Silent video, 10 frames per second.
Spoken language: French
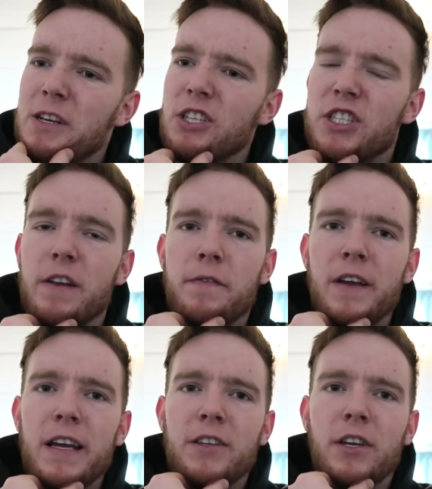pense que j'ai
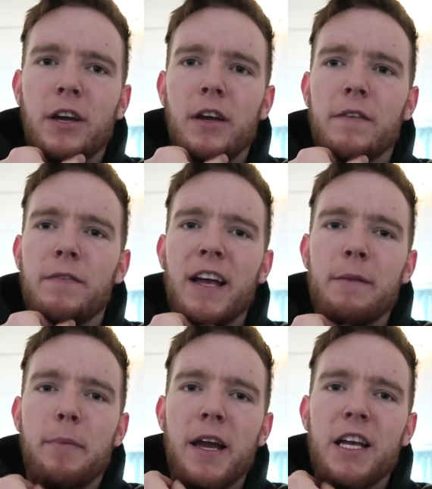fait euh, flat
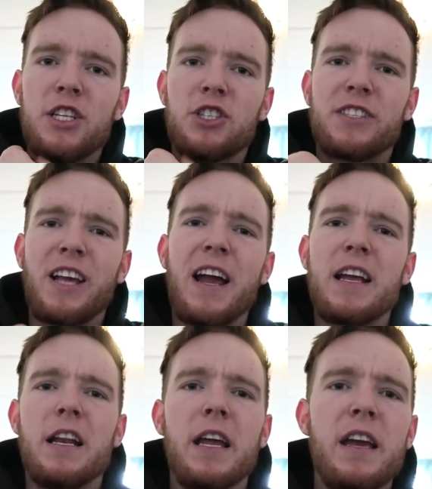bench,
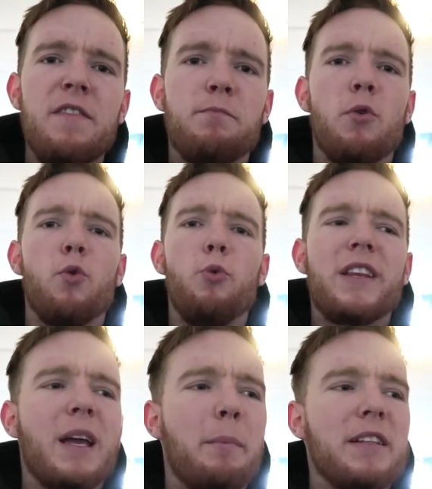5 livres pour
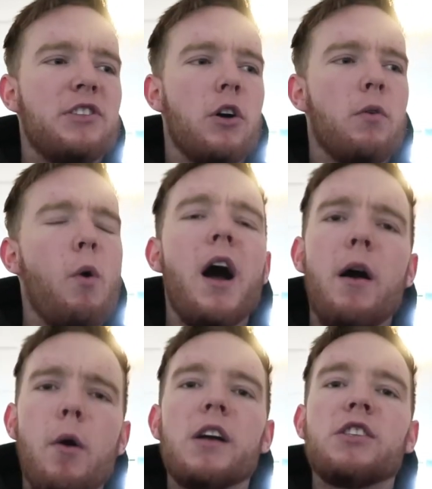8 répétitions.
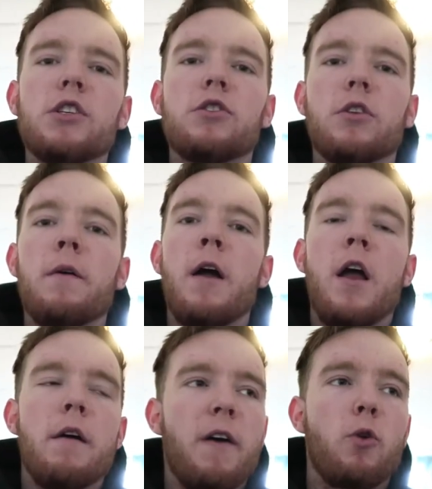Ouais, ouais, c'est ça.
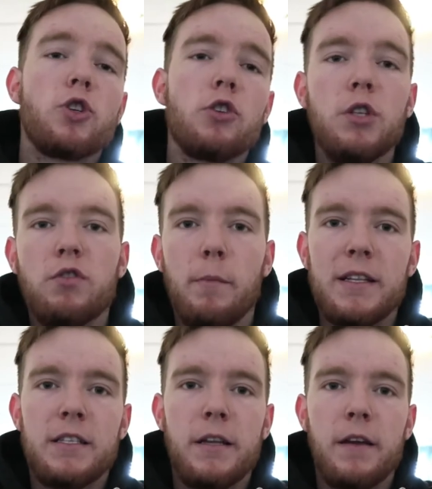Fait qu'aujourd'hui, je vais
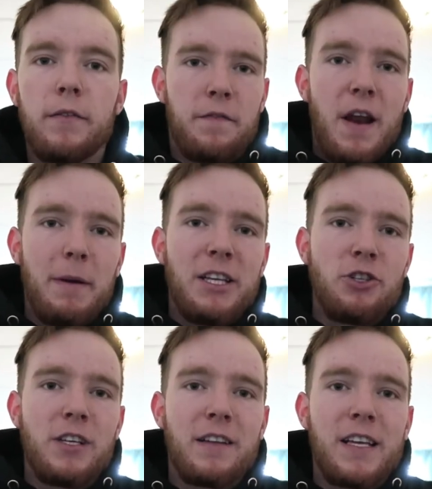mettre du livre. Finalement, tu es
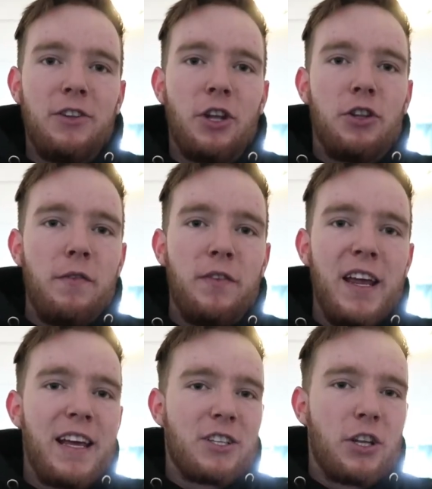juste en train de
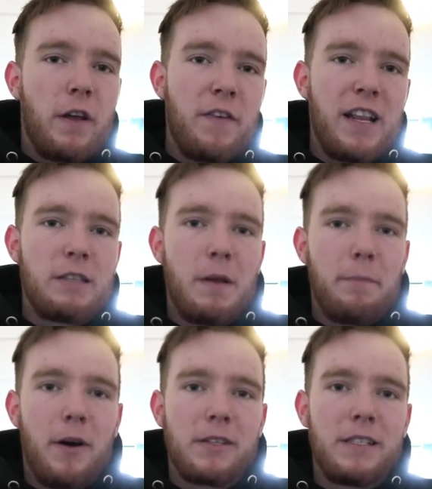deviner qu'est-ce que tu as fait la
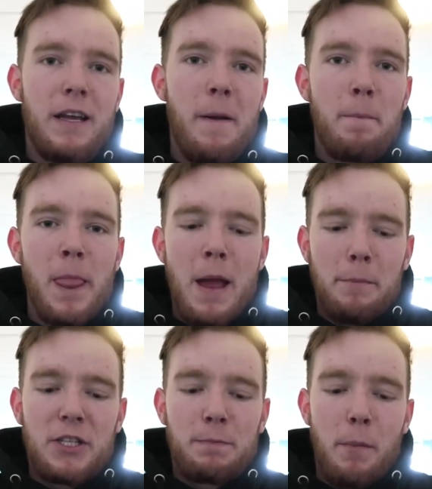semaine passée.
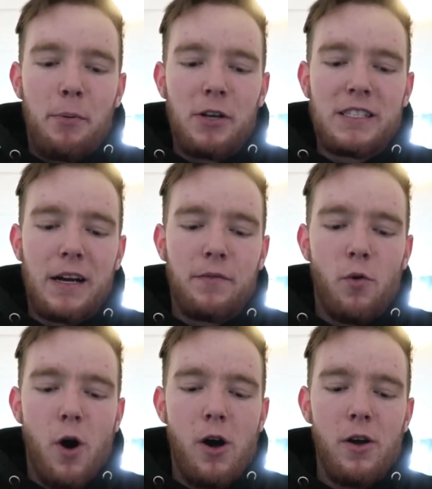Puis tu peux pas
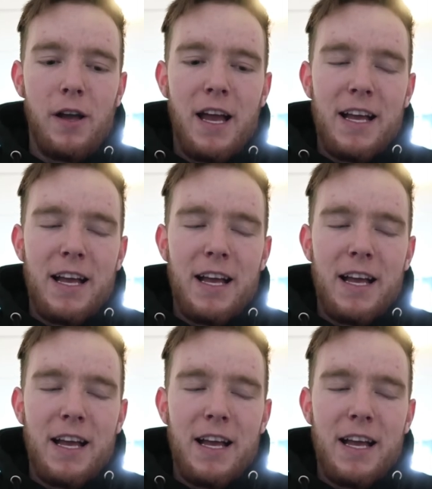savoir